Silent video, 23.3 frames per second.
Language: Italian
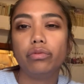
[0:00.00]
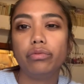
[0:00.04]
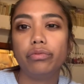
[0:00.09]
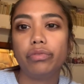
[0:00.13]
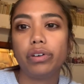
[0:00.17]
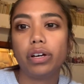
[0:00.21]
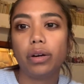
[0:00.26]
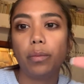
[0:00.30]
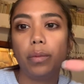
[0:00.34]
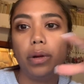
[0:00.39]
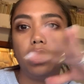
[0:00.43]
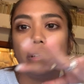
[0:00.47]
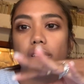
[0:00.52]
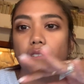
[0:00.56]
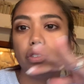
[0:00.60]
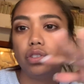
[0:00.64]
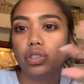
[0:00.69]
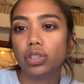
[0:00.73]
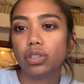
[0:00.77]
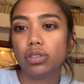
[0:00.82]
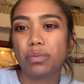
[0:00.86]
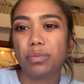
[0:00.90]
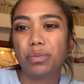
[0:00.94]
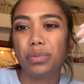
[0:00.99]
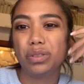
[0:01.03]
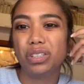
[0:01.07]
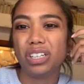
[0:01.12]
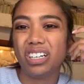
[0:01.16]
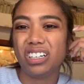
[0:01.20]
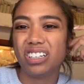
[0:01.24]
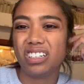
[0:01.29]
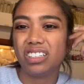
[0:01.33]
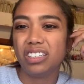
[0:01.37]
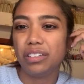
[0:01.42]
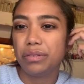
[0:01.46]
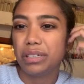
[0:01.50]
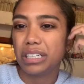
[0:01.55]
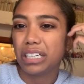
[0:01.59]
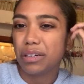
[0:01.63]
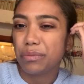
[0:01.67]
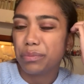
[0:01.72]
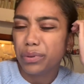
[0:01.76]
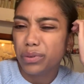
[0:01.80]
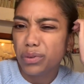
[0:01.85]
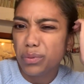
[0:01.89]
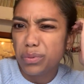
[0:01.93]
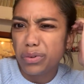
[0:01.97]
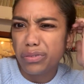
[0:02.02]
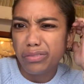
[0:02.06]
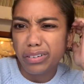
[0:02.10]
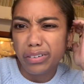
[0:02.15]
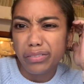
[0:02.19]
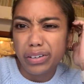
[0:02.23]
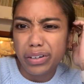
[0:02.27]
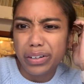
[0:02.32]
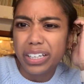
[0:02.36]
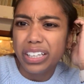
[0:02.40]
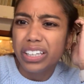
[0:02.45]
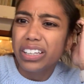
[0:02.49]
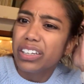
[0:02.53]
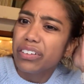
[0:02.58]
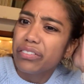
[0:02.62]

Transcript: farmi la doccia troppo tardi perché poi dopo fa veramente